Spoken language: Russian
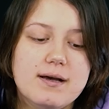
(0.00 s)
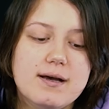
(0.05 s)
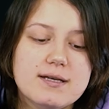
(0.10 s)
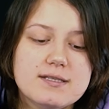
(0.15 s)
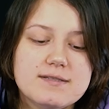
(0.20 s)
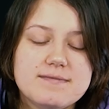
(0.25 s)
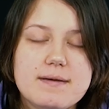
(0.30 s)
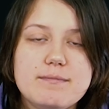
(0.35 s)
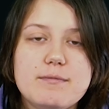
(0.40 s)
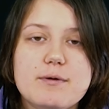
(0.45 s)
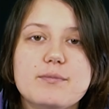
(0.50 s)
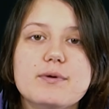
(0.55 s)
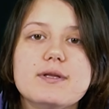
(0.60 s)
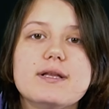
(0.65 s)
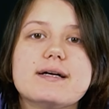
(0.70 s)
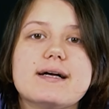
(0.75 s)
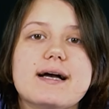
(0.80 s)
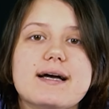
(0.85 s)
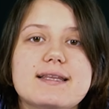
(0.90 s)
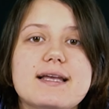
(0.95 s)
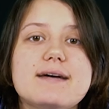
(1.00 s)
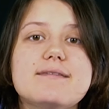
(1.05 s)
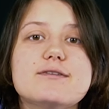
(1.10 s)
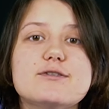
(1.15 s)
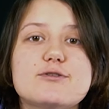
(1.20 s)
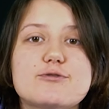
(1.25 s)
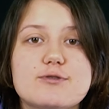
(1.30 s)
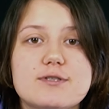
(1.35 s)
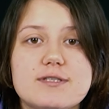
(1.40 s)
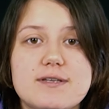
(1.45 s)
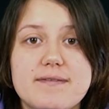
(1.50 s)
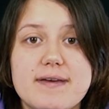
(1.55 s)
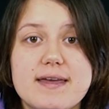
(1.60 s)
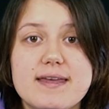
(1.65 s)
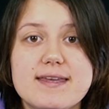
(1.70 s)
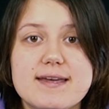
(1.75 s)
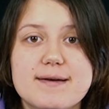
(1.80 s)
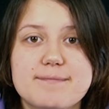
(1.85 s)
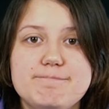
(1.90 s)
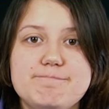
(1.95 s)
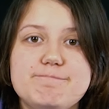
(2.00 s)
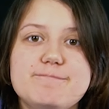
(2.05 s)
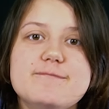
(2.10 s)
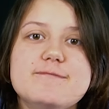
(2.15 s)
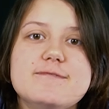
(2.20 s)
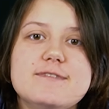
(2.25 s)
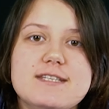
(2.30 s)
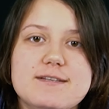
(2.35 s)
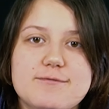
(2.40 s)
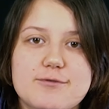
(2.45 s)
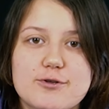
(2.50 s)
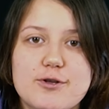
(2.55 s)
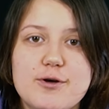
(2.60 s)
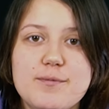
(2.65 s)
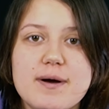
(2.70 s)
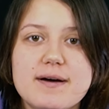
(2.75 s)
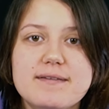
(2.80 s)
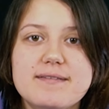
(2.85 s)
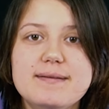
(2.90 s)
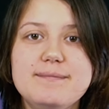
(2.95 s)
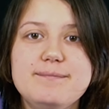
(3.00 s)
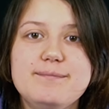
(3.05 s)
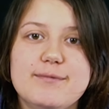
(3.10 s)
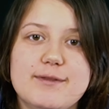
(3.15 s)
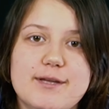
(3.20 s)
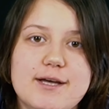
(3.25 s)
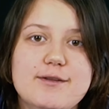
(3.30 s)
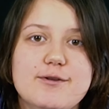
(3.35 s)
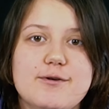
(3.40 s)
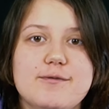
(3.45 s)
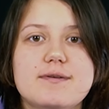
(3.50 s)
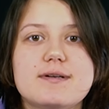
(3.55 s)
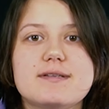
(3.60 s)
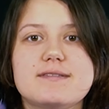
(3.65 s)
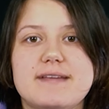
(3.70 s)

А с вами была Кротава Искусствоведения. Всего доброго, до новых